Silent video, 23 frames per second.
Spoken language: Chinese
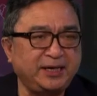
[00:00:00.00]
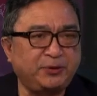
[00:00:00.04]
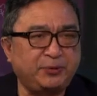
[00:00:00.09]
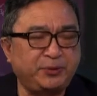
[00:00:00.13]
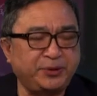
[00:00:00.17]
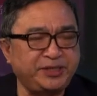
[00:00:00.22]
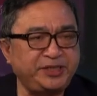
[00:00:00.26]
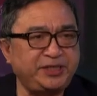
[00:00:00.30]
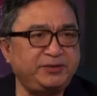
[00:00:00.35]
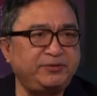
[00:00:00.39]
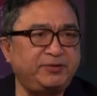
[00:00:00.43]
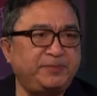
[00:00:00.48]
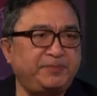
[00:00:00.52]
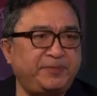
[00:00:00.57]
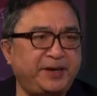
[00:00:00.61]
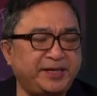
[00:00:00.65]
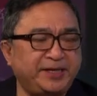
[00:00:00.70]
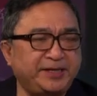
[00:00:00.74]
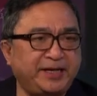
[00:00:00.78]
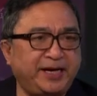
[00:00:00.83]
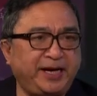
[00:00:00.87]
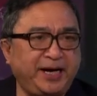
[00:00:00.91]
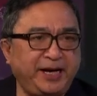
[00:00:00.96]
我希望
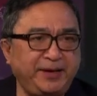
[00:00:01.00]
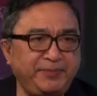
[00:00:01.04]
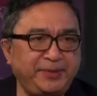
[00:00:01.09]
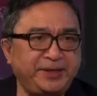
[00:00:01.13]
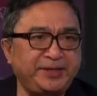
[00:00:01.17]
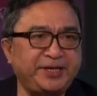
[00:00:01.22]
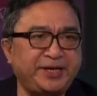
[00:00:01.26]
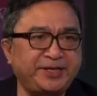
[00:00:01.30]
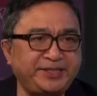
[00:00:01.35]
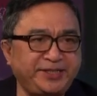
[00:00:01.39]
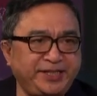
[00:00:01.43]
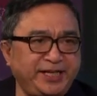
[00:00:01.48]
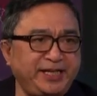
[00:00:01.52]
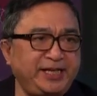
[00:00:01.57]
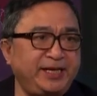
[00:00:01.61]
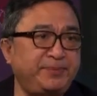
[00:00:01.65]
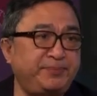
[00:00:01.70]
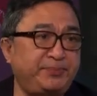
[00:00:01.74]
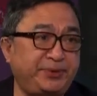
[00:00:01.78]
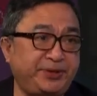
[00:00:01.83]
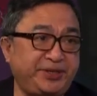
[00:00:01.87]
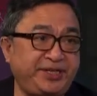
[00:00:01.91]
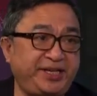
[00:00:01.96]
把这个黑名单进
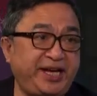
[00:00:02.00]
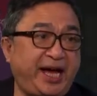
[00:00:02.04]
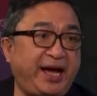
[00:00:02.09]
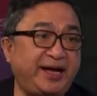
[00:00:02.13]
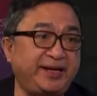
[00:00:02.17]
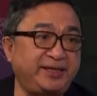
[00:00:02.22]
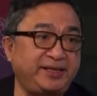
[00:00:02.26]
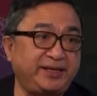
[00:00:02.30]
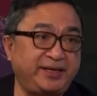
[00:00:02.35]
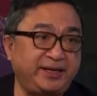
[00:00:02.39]
一步下。